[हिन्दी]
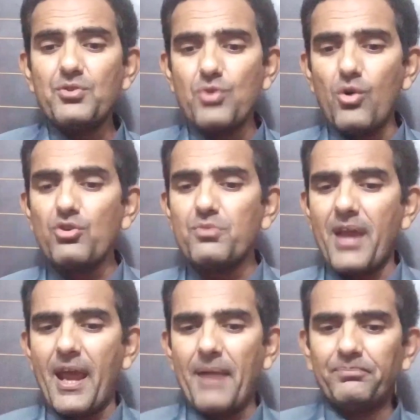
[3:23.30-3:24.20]
जो कुछ
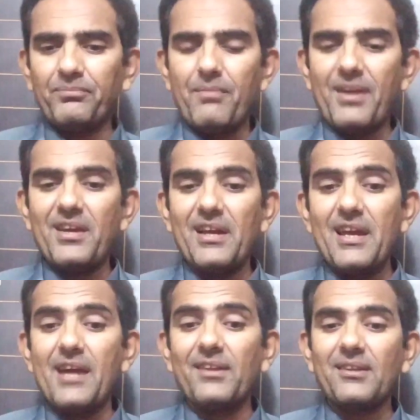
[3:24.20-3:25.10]
भी है
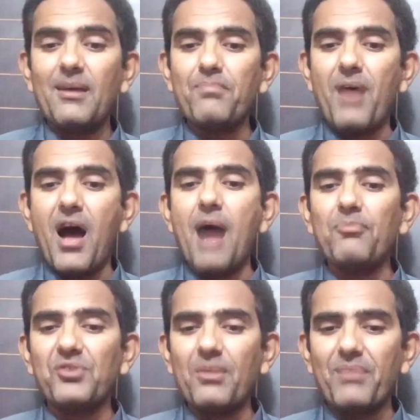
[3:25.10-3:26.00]
बेसिकली ये सब
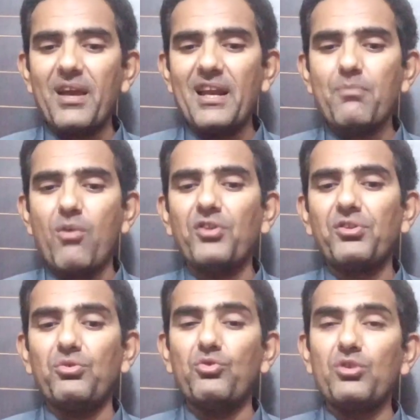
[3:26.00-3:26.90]
आप सबके लिए
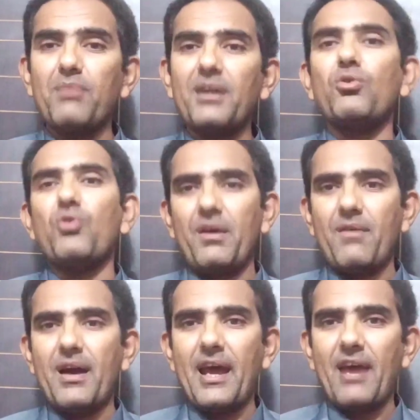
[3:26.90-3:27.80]
बहुत सूदमंद होने
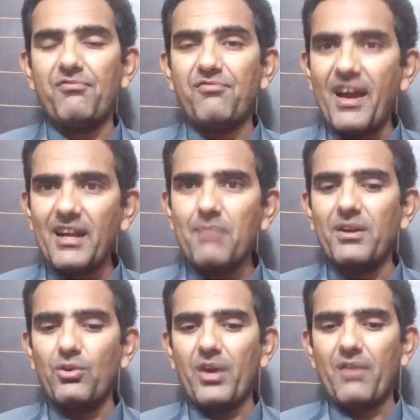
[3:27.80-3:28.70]
वाला है
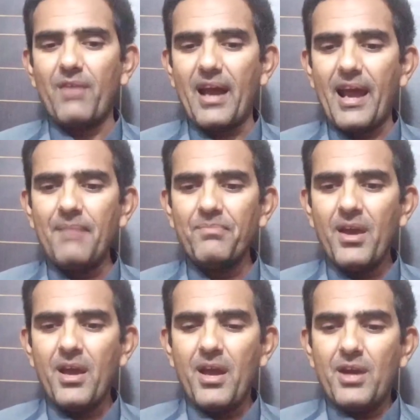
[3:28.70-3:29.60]
फ़ायदेमंद होने वाला है
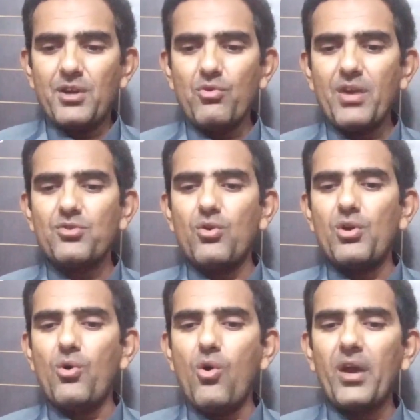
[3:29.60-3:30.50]
क्योंकि जो
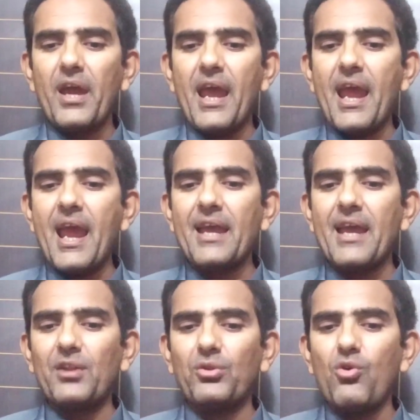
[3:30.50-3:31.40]
लोग एक
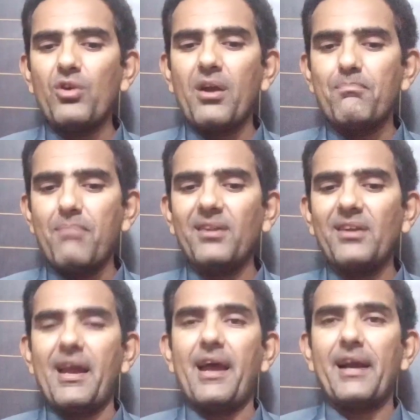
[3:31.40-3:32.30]
या दो नंबर
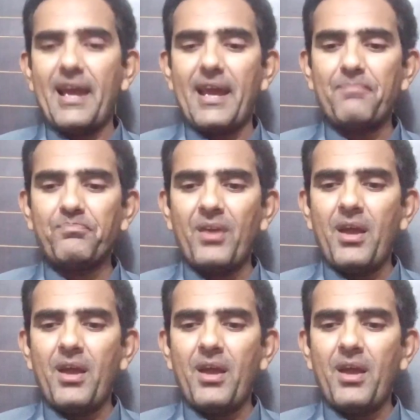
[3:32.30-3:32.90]
से रह गए हैं